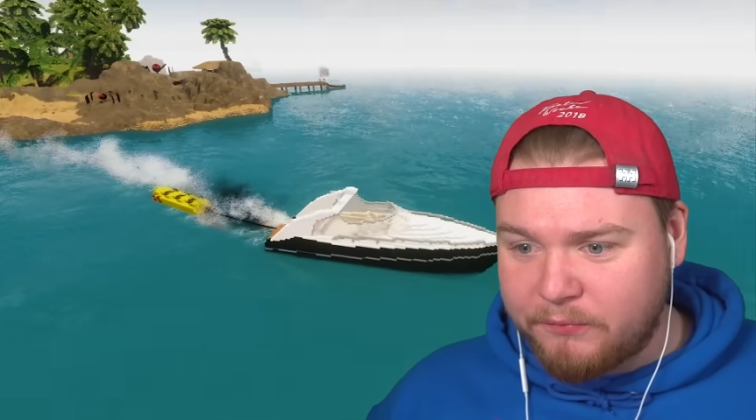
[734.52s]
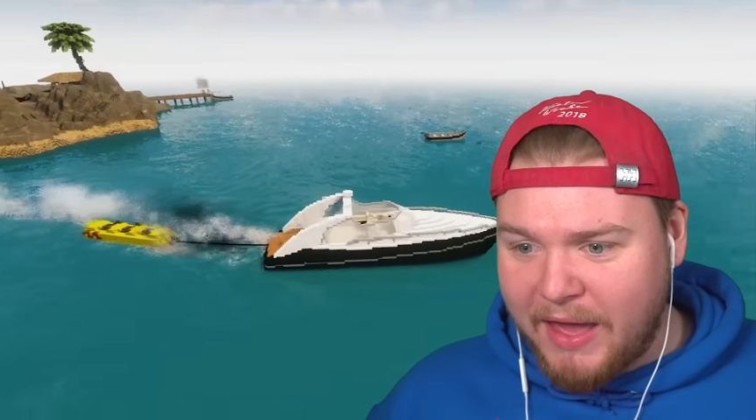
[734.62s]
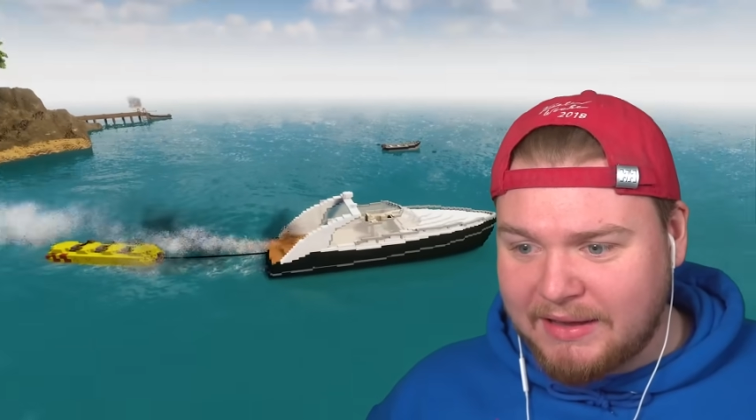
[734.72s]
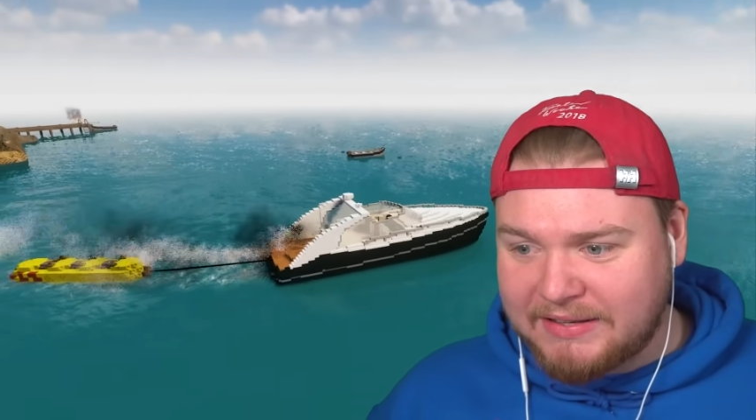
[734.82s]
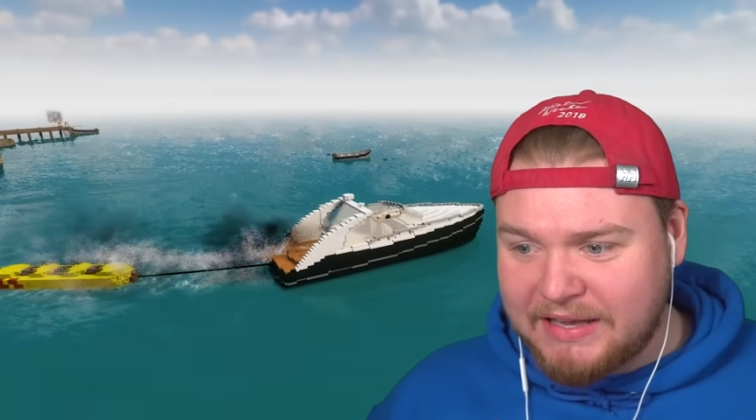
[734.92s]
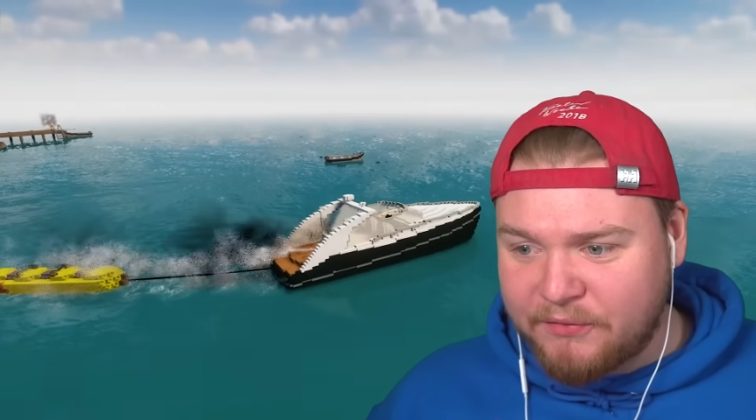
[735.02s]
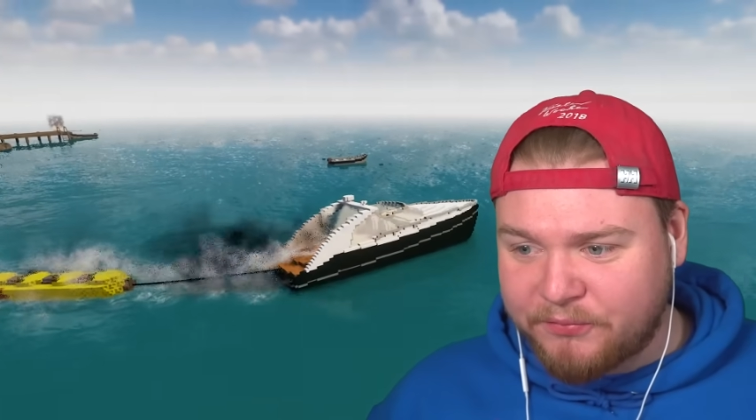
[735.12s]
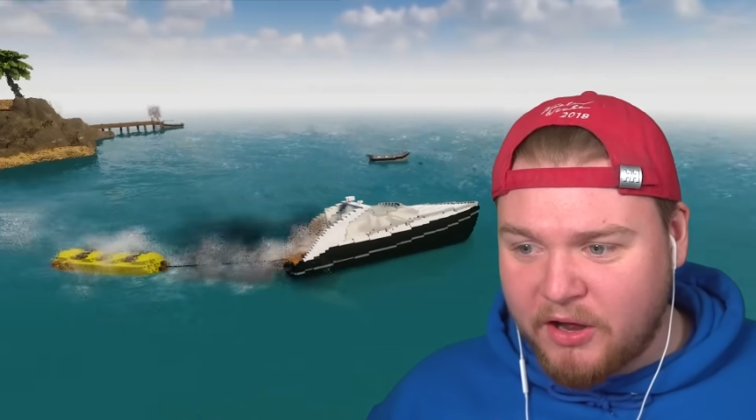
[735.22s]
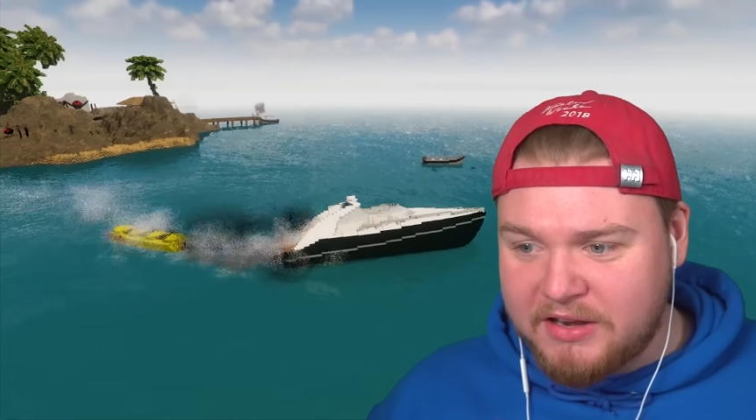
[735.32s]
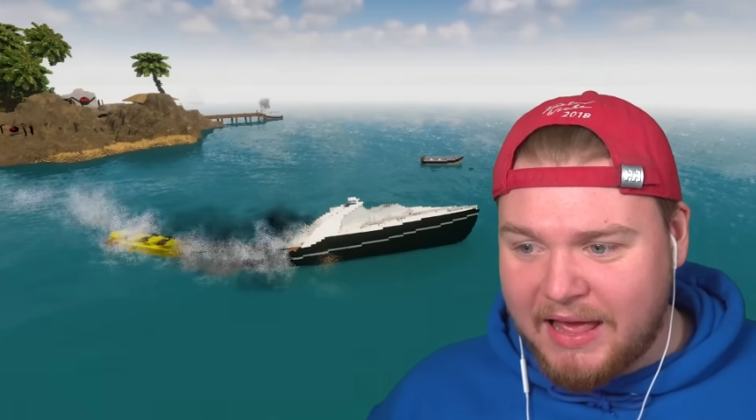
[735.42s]
weg hier
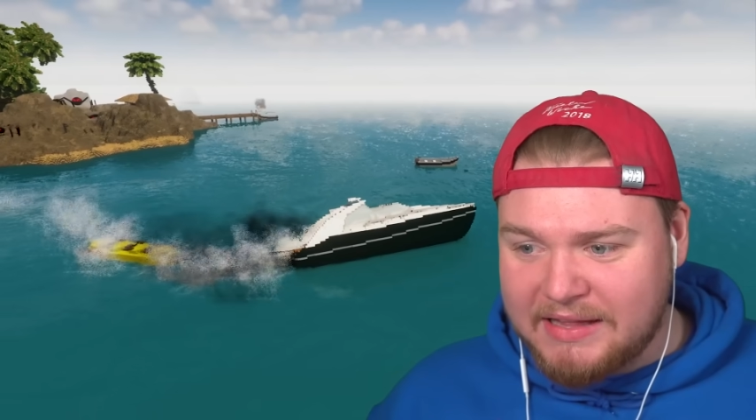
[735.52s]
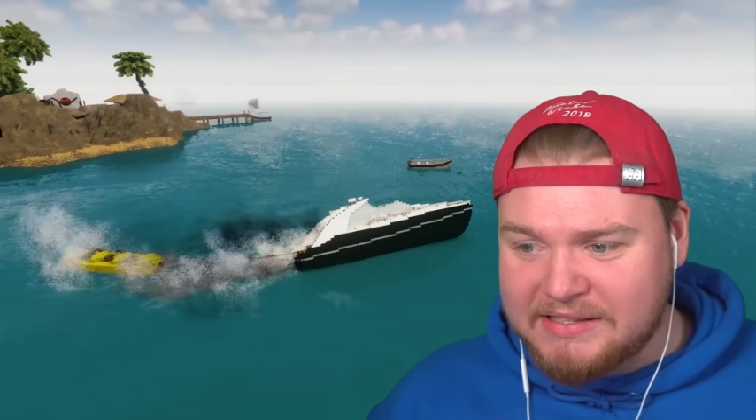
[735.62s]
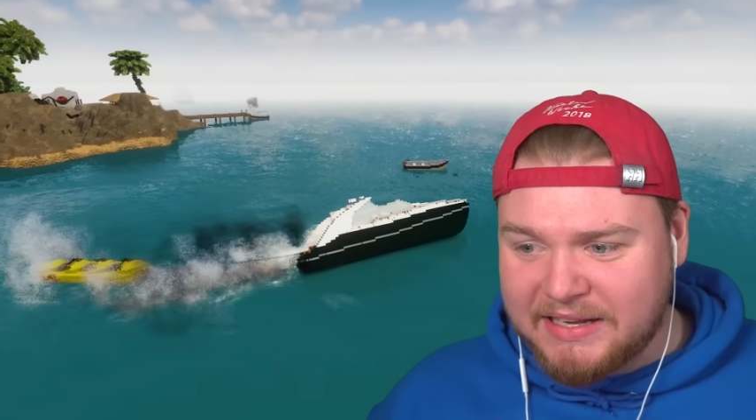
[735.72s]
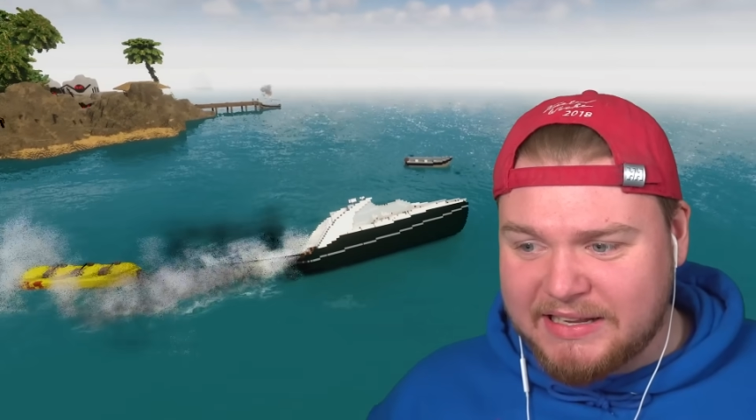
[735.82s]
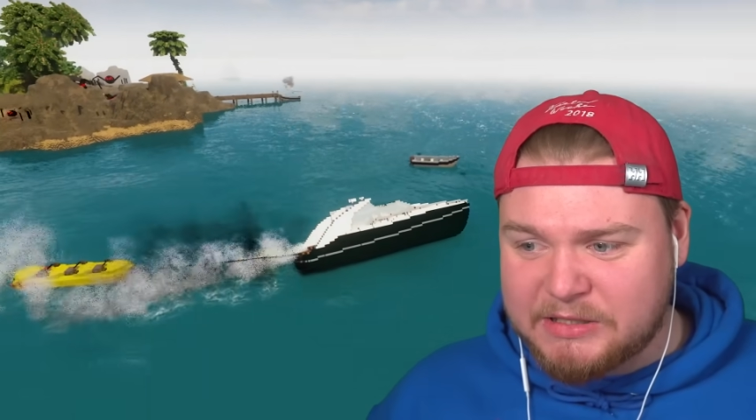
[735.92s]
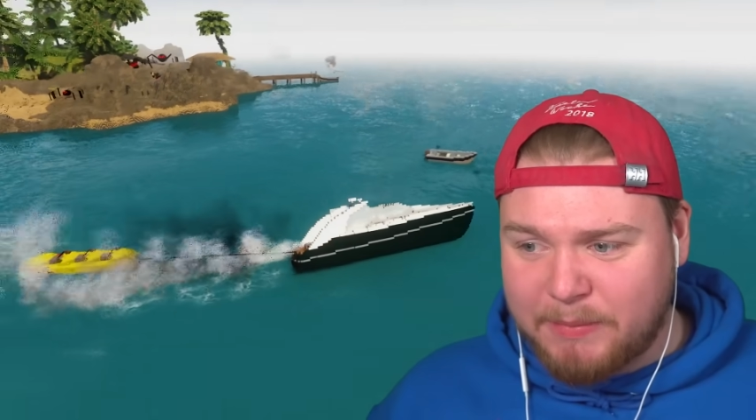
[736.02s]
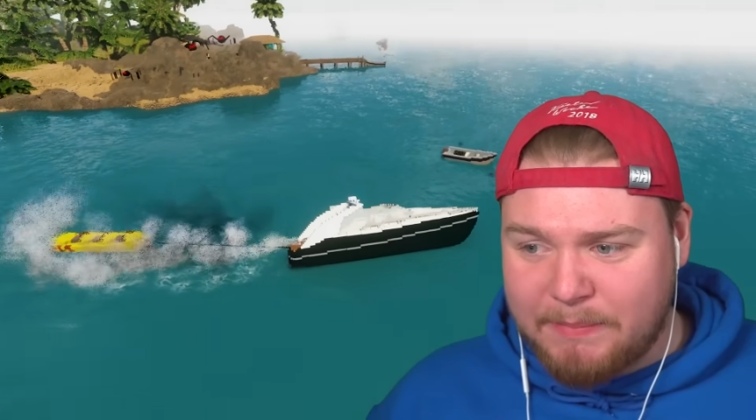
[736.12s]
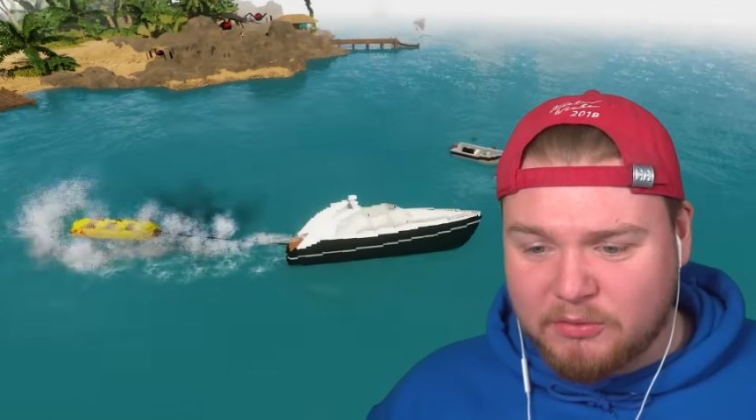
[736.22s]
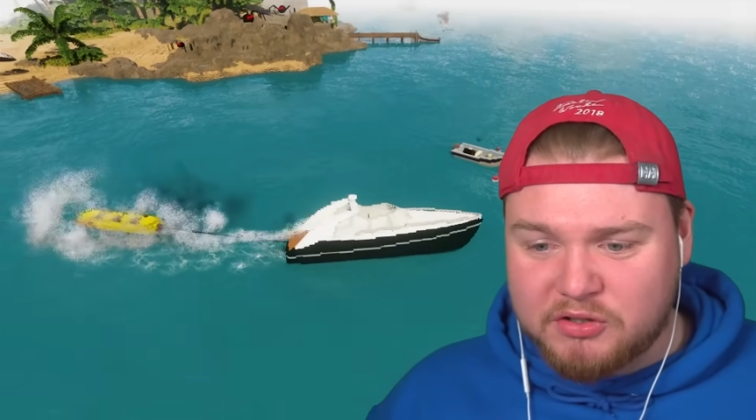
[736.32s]
von der Insel. Es bleibt